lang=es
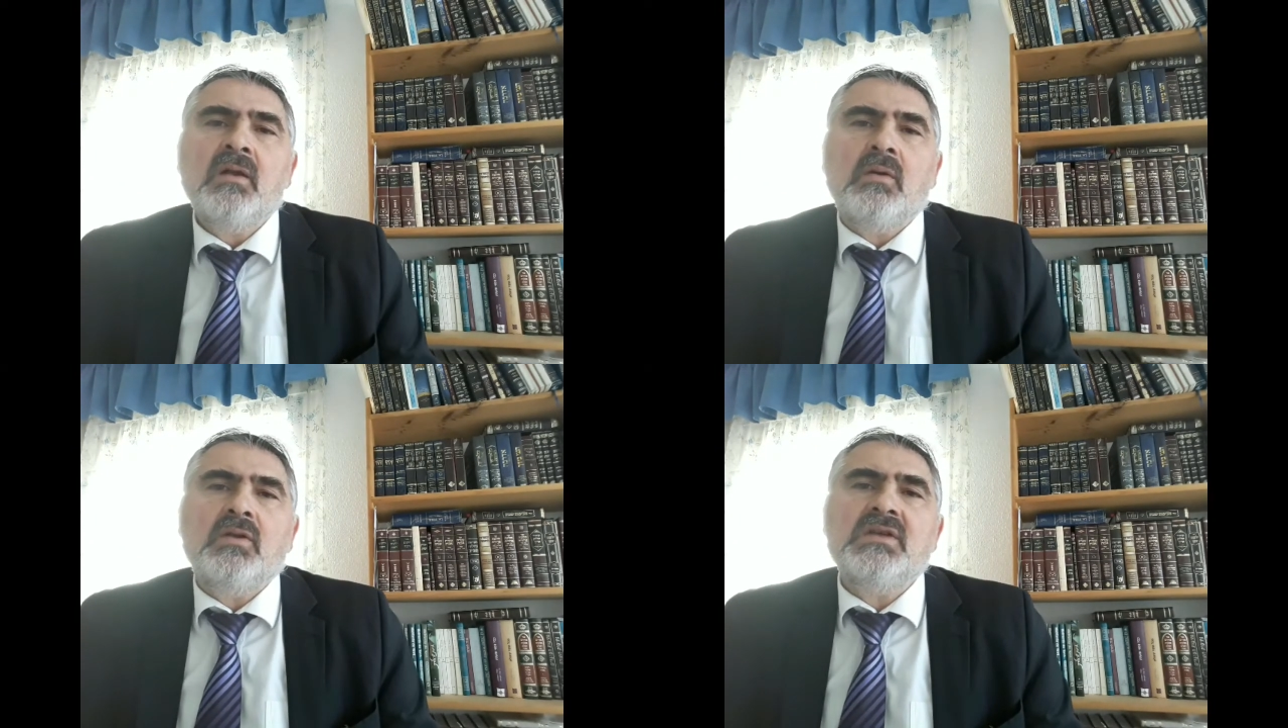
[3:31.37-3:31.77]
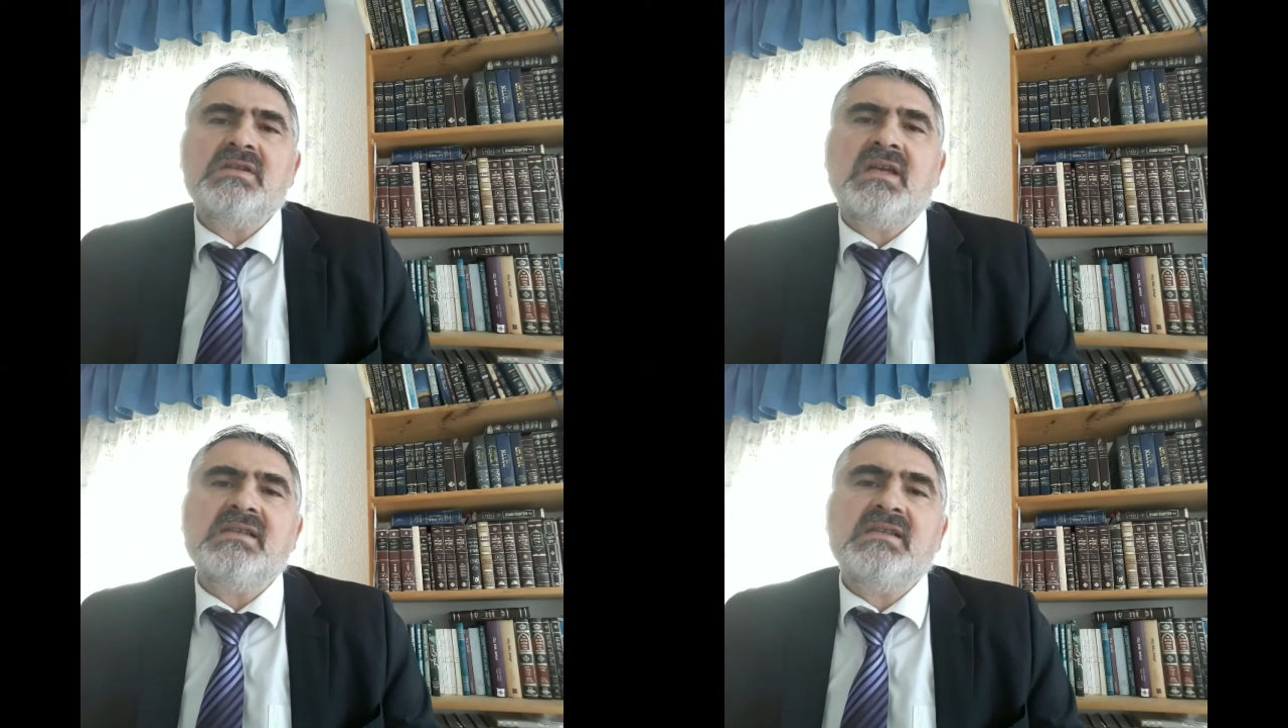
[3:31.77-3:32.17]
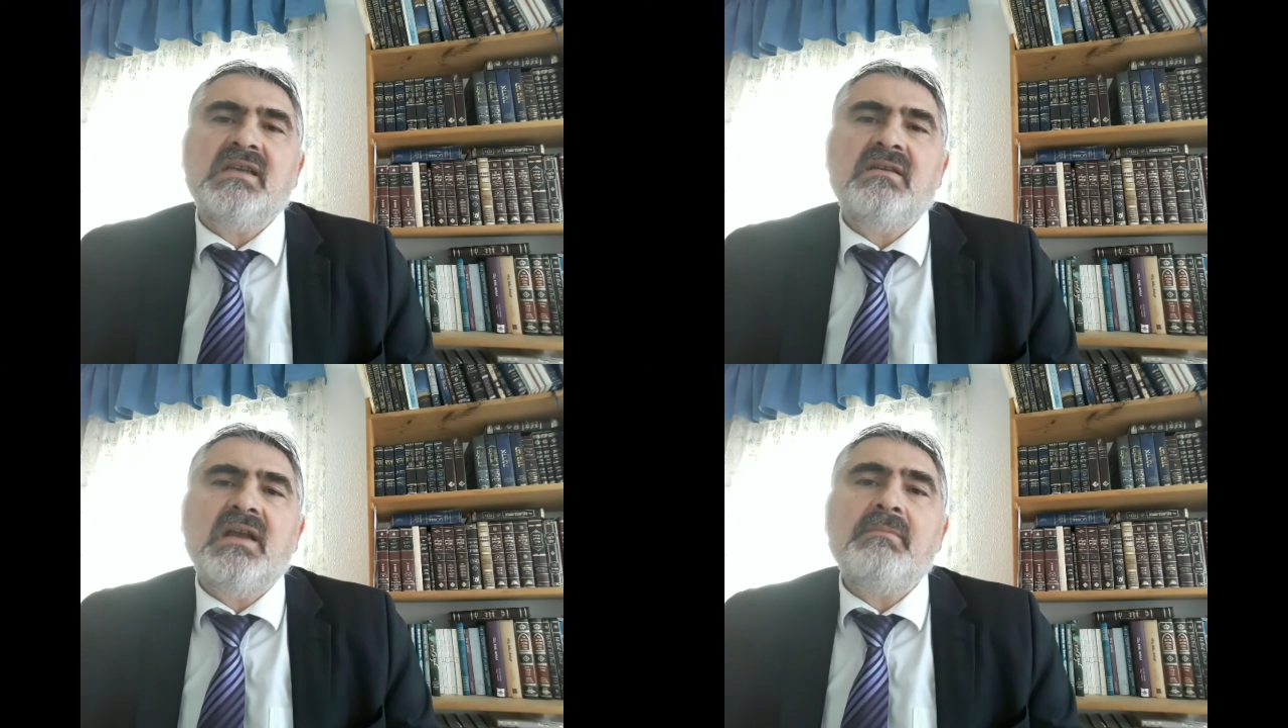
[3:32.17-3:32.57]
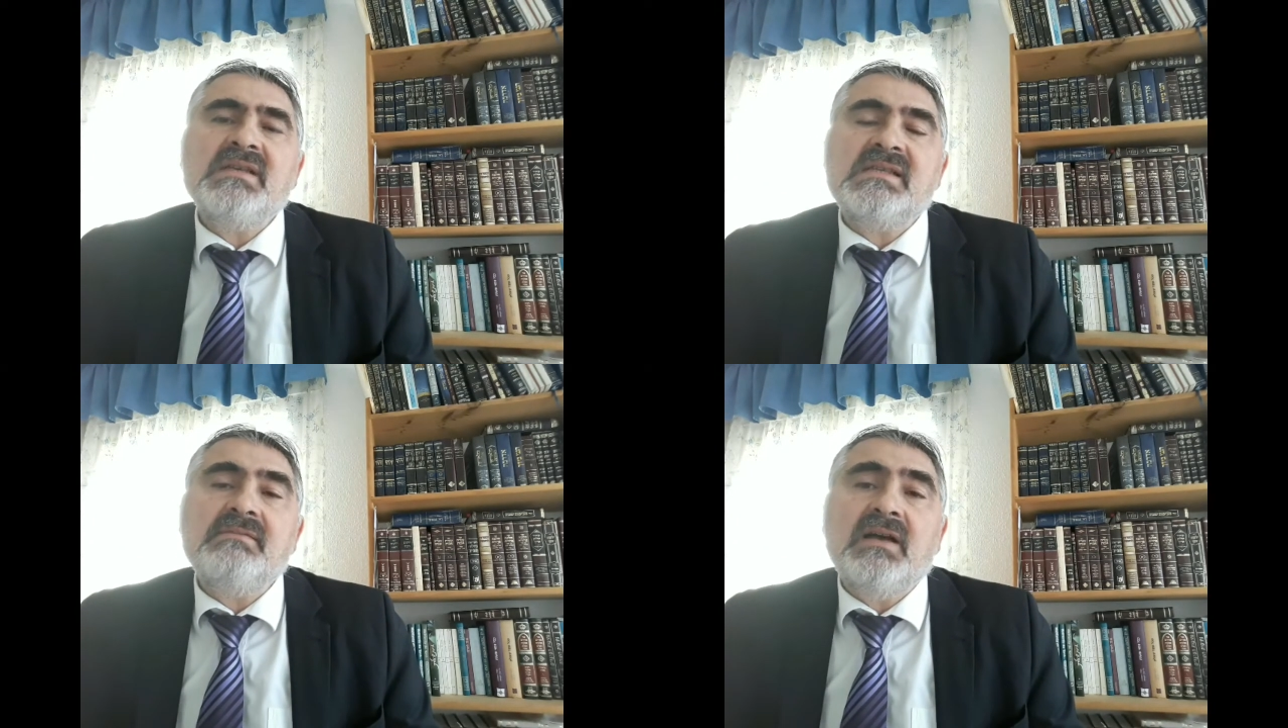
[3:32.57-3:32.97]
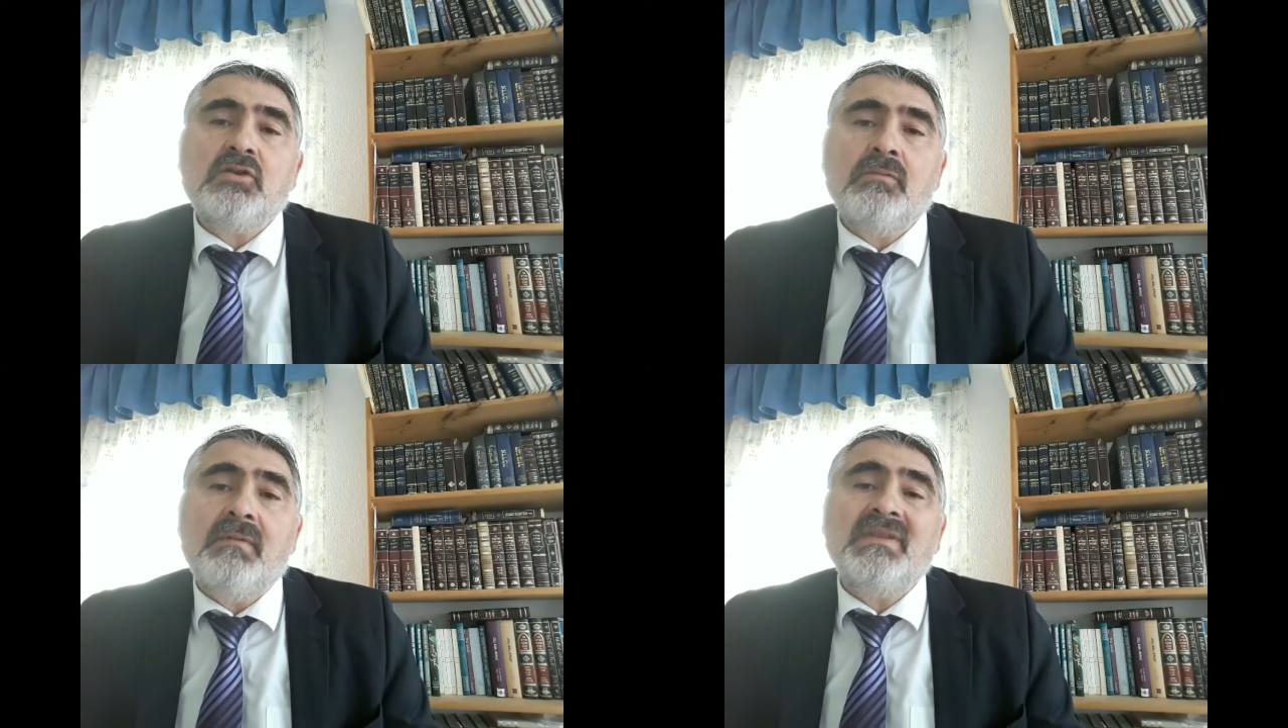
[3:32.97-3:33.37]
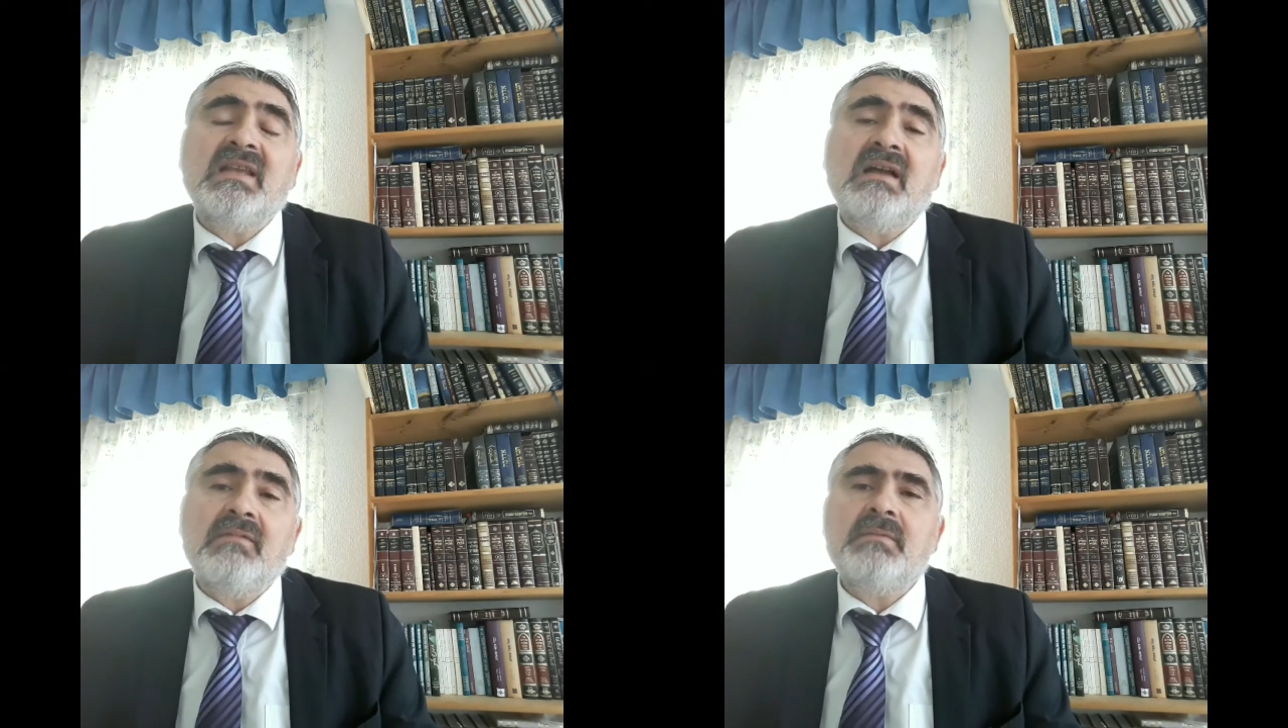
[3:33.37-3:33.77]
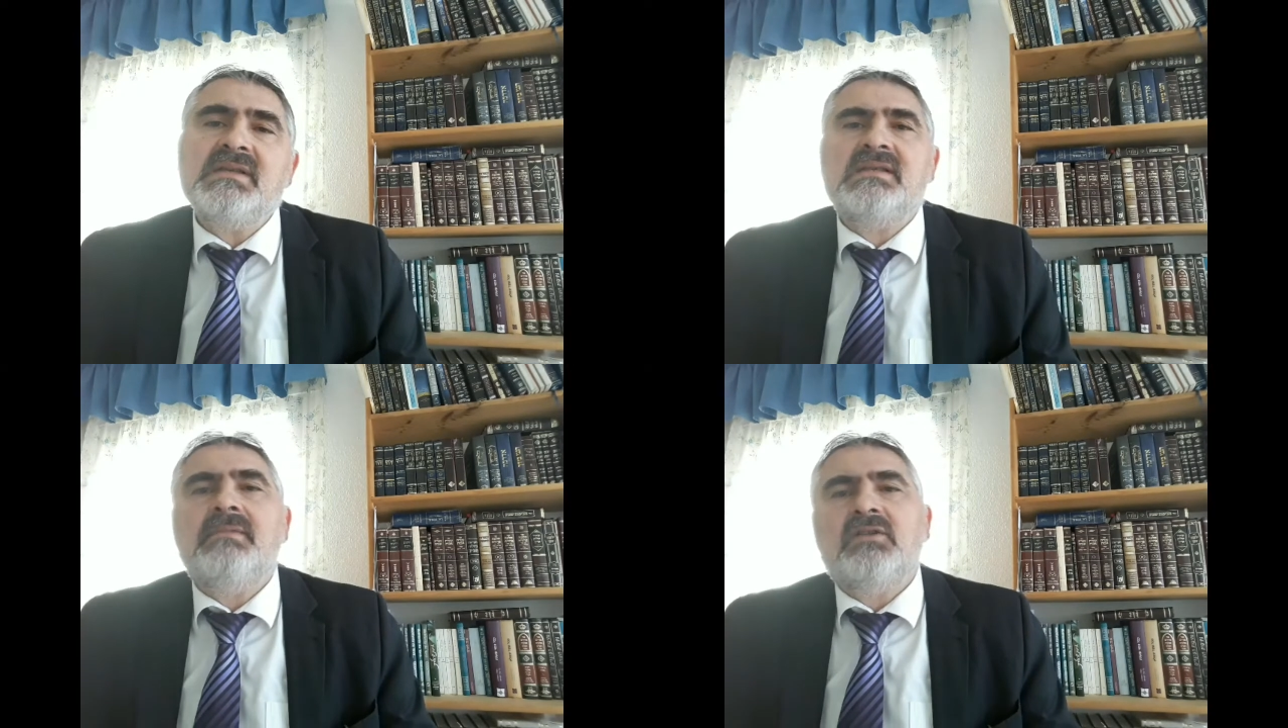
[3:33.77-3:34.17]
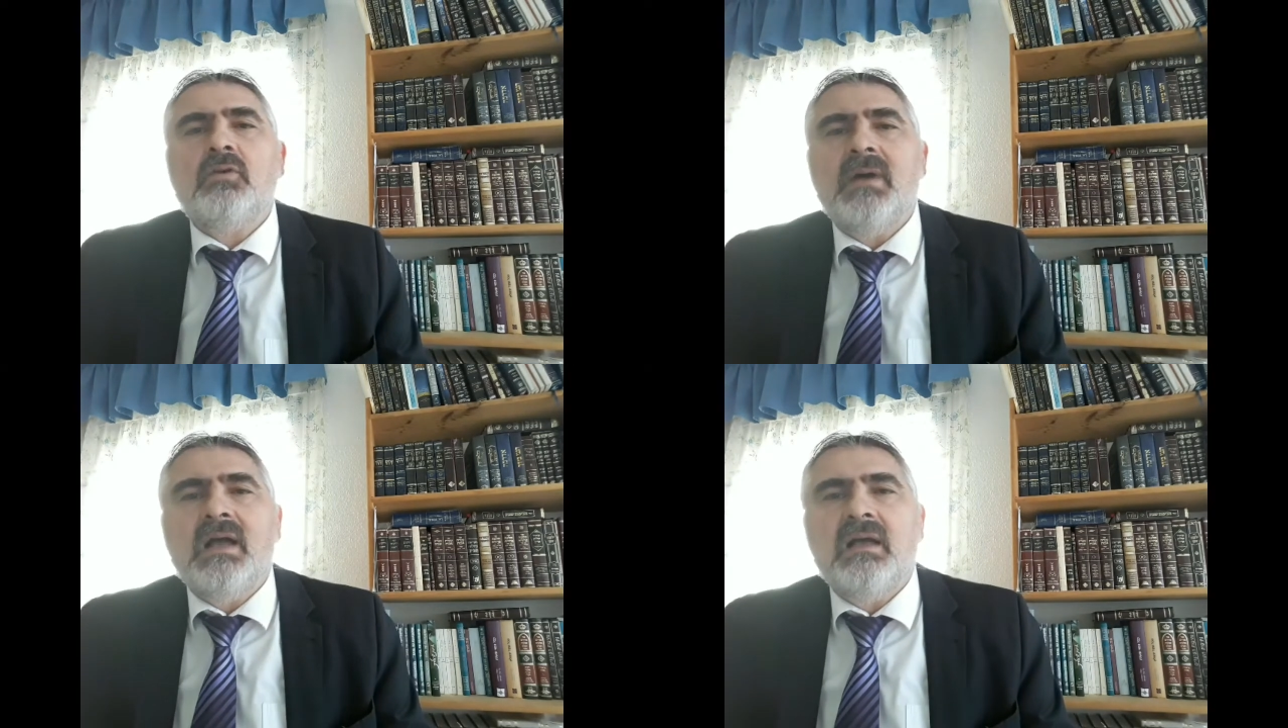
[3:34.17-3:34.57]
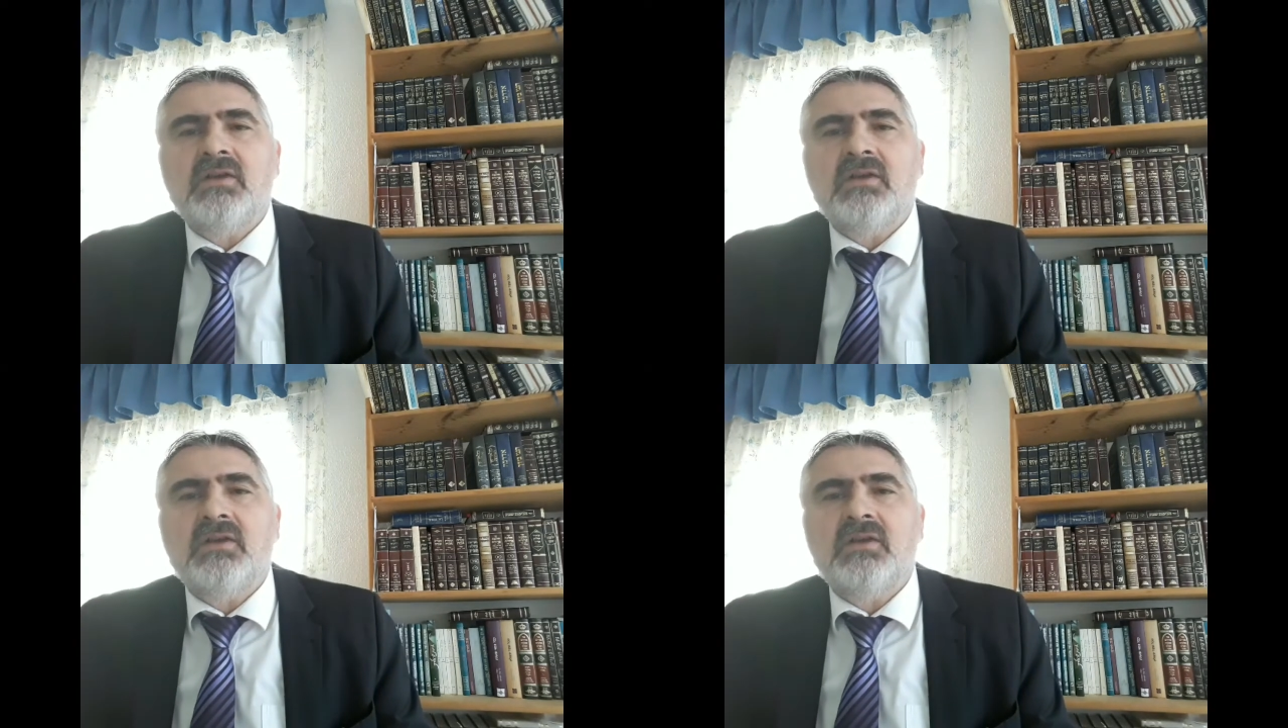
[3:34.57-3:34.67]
cuando dice que se irá a Batikaber Besebatobá,